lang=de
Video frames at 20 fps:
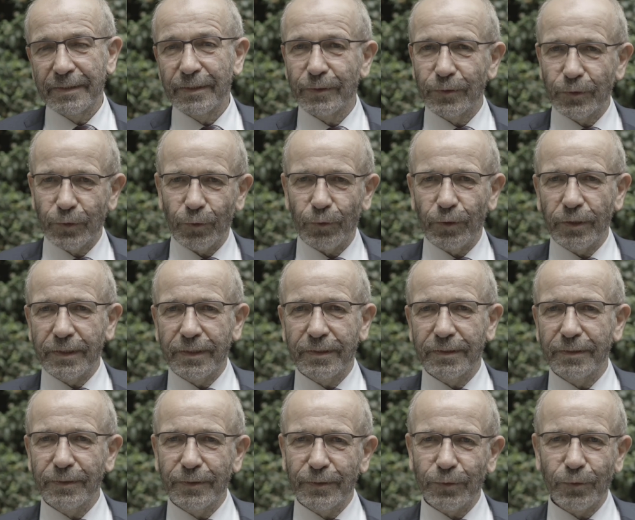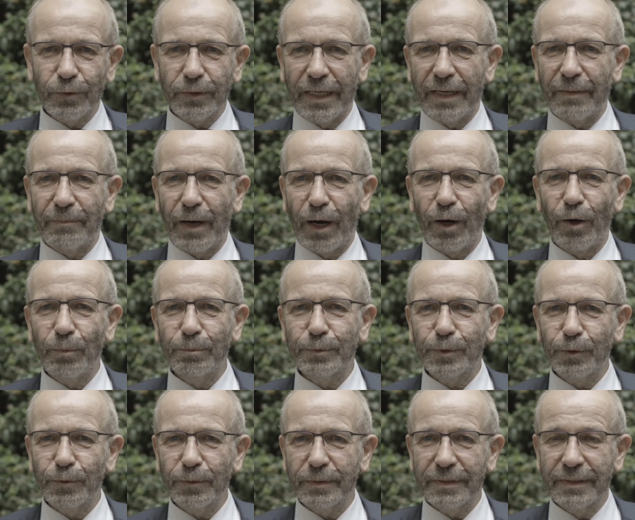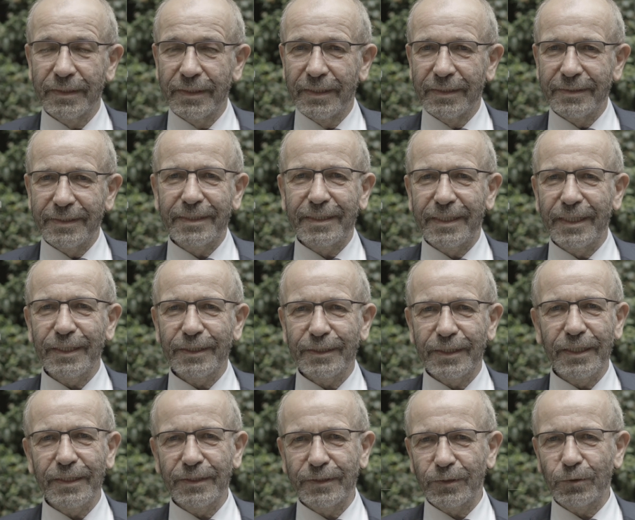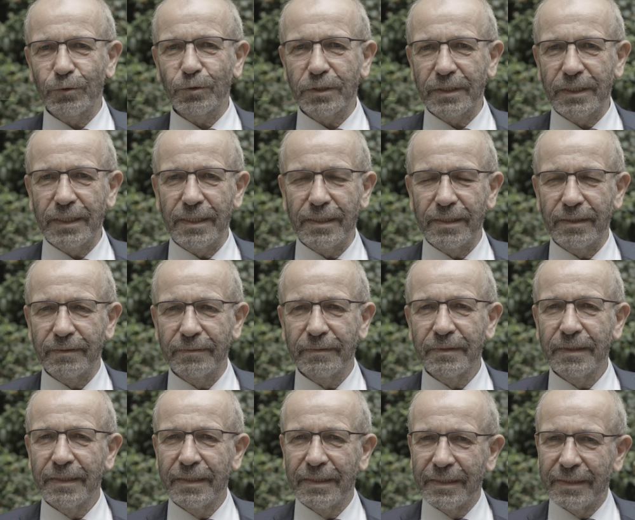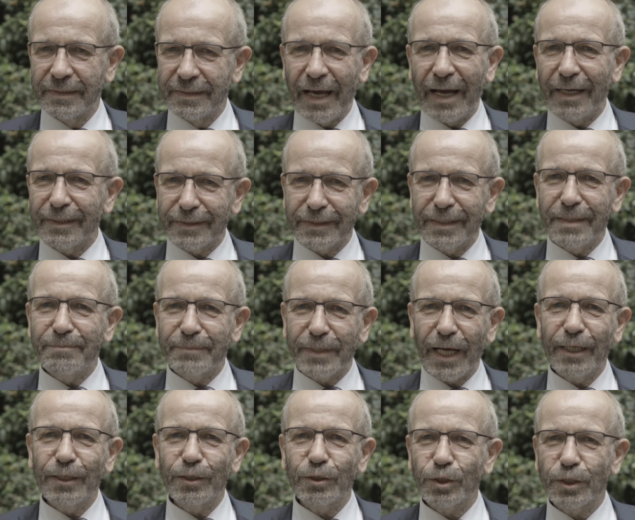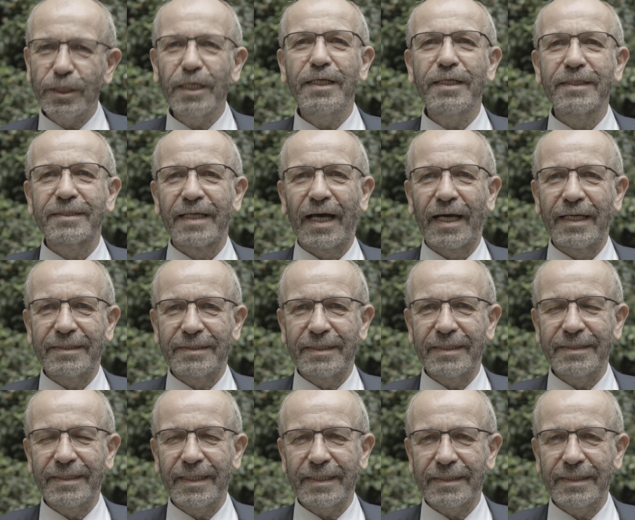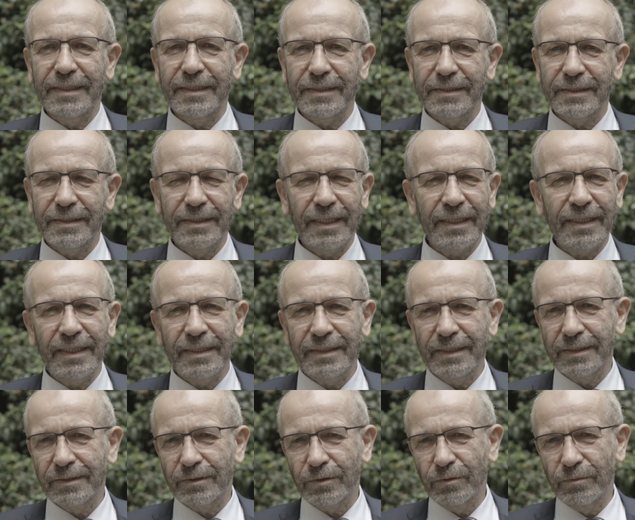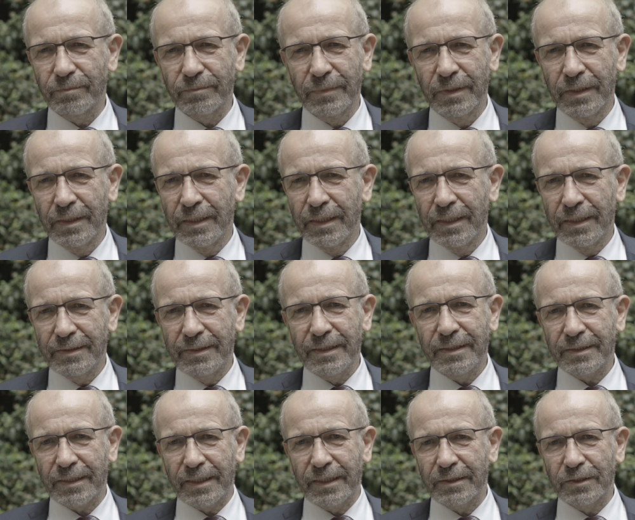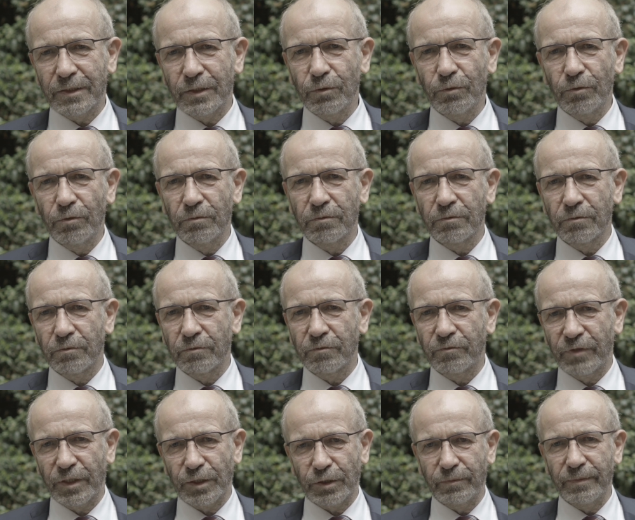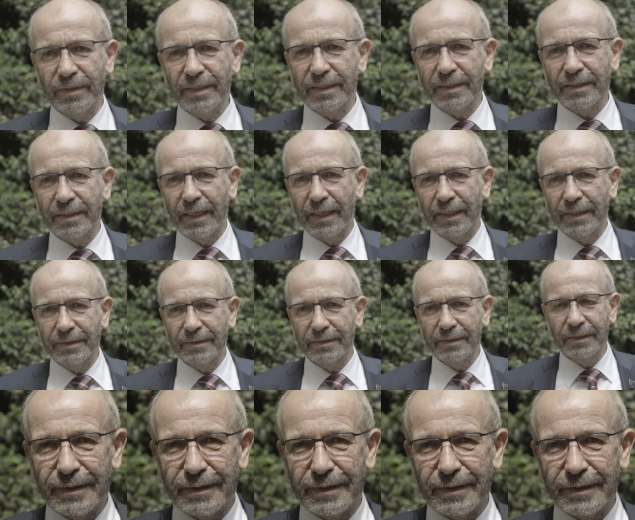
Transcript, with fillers: Zurück zu der Behauptung, die Kirche ist zu still. Ja, es gibt eine stille Seite in der Kirche. Da geht es um Diskretion und Verschwiegenheit.